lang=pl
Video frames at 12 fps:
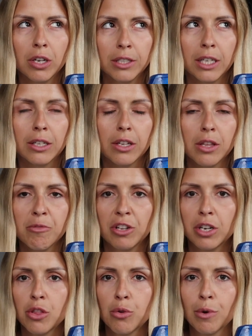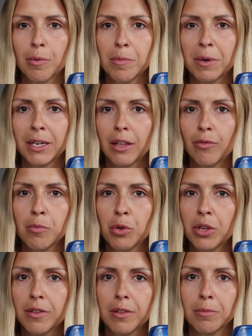Alternę, nie przekręciłam chyba nazwy, bo
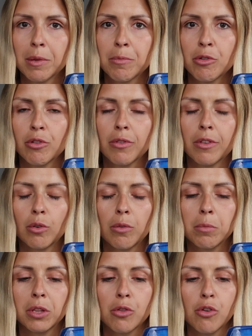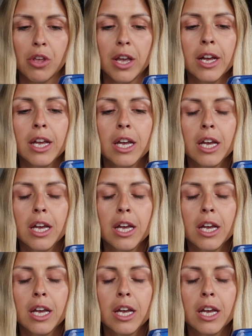nie jestem na bieżąco kosmetycznie.